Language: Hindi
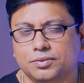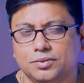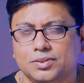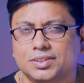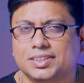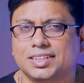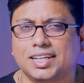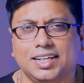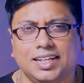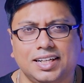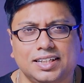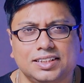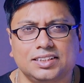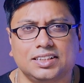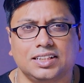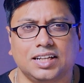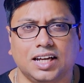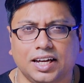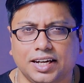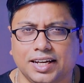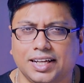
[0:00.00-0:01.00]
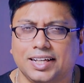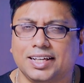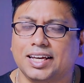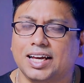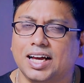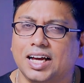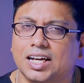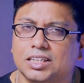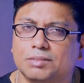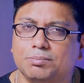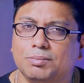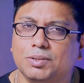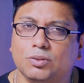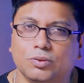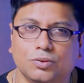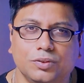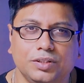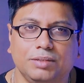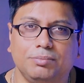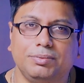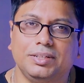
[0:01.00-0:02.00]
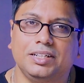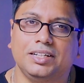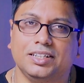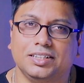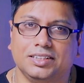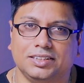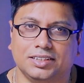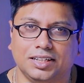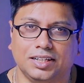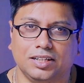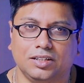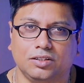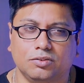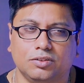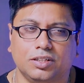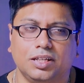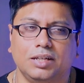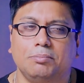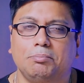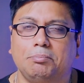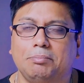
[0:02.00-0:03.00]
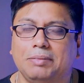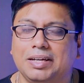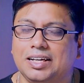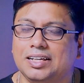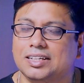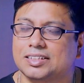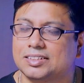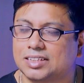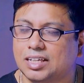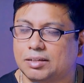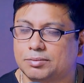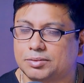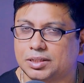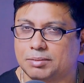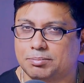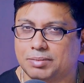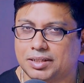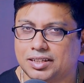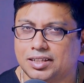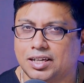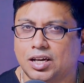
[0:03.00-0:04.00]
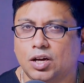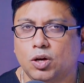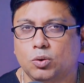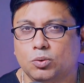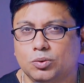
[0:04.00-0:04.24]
कोर्स ये लेंस हर एक के हाथ में होनी भी नहीं चाहिए क्योंकि मेरे हिसाब से भाई